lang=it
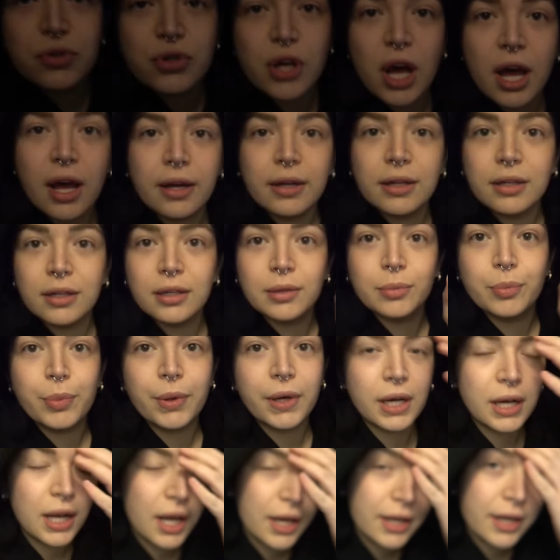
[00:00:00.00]
Cioè, eh,
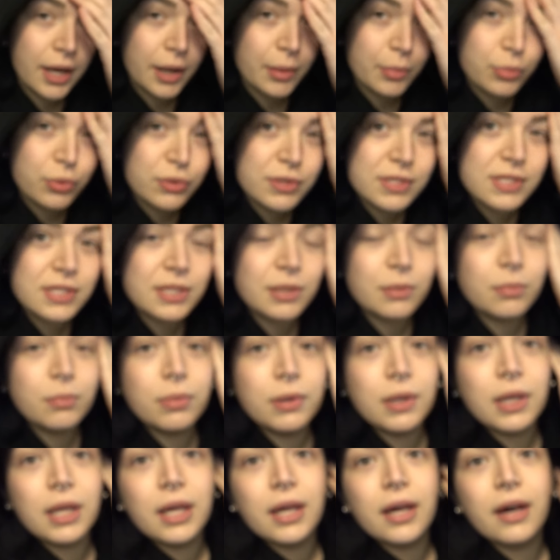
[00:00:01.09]
per Ilaria è
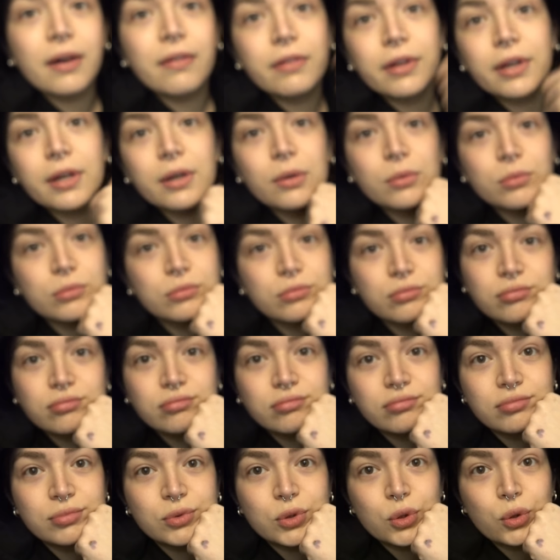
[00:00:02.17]
impossibile avere
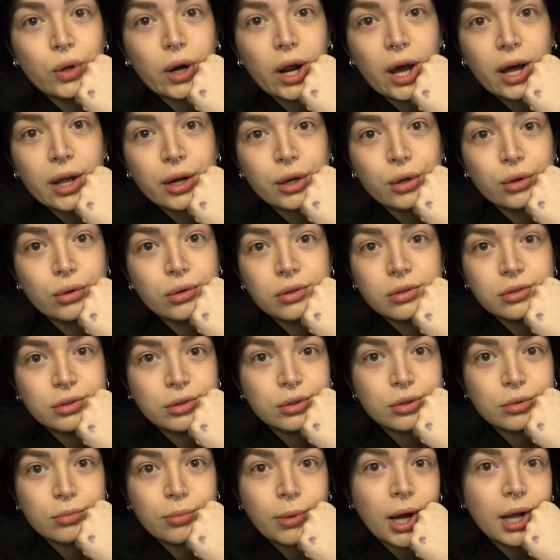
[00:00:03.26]
un orario
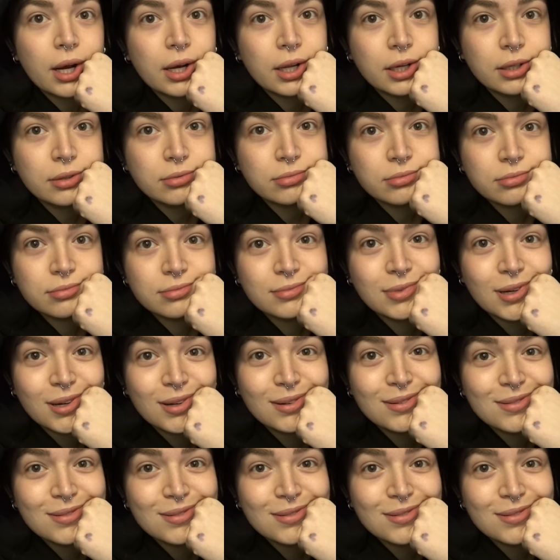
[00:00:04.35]
normale. No,